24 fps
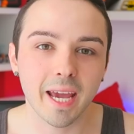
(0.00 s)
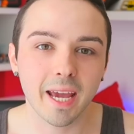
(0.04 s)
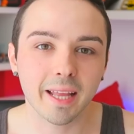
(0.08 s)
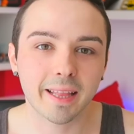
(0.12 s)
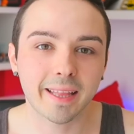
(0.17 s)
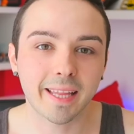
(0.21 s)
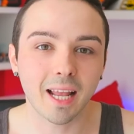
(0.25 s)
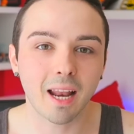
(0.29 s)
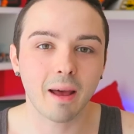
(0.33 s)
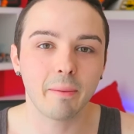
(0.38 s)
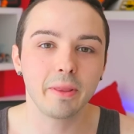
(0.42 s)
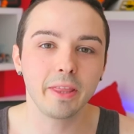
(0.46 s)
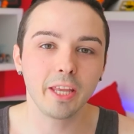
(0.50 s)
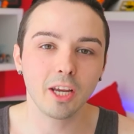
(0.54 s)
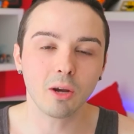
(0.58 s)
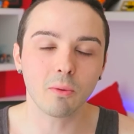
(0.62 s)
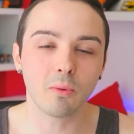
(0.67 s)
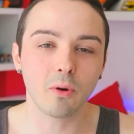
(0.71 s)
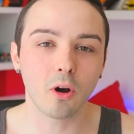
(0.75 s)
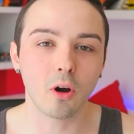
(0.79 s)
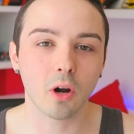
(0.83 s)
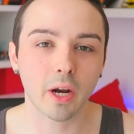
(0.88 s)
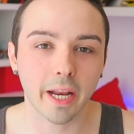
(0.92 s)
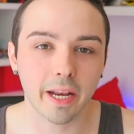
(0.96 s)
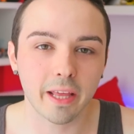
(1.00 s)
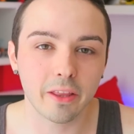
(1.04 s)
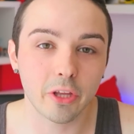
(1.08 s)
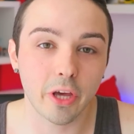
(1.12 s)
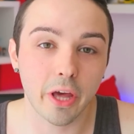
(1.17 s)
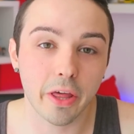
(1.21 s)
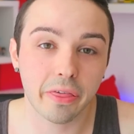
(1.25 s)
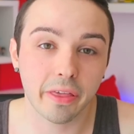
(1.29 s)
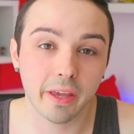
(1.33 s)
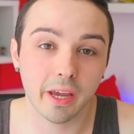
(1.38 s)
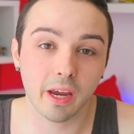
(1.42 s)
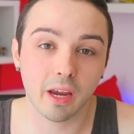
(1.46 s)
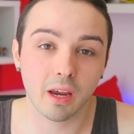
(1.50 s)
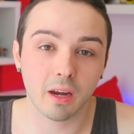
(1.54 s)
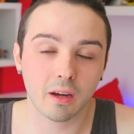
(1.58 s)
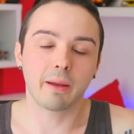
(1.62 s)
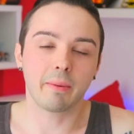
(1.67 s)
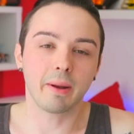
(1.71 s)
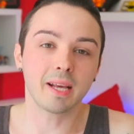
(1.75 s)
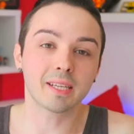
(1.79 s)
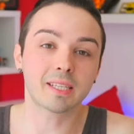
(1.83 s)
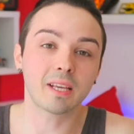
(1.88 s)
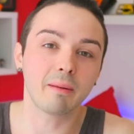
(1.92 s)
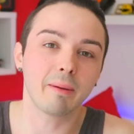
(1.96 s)
eh, te la venden como queriendo decir
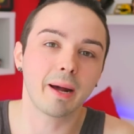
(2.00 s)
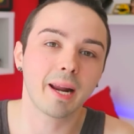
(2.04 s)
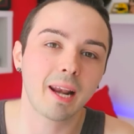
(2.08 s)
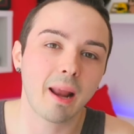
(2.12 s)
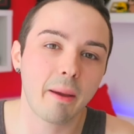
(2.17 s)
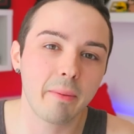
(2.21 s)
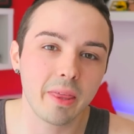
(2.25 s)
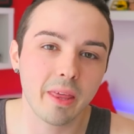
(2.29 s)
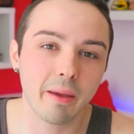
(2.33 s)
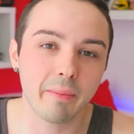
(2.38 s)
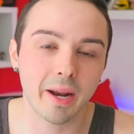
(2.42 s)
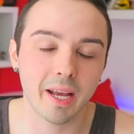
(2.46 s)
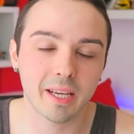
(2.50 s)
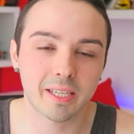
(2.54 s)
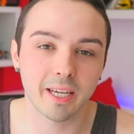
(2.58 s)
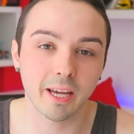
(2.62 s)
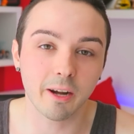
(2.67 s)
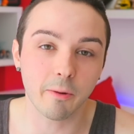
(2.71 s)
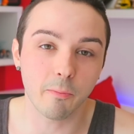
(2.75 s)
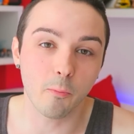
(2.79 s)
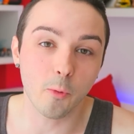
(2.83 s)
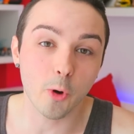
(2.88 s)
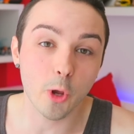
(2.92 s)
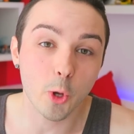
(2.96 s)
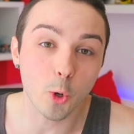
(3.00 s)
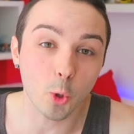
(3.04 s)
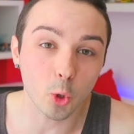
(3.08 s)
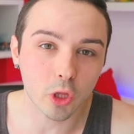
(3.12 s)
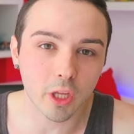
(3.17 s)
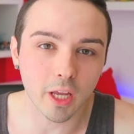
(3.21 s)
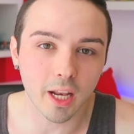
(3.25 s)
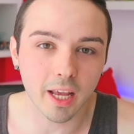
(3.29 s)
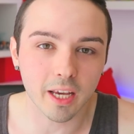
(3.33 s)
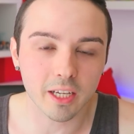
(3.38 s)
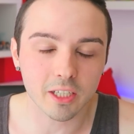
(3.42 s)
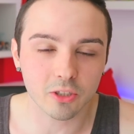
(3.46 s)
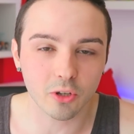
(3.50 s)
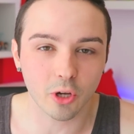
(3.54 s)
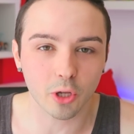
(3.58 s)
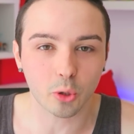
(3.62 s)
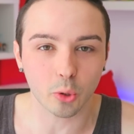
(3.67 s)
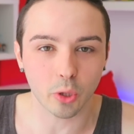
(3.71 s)
Te van a salvar la vida y van a ser muy útiles, ¿no?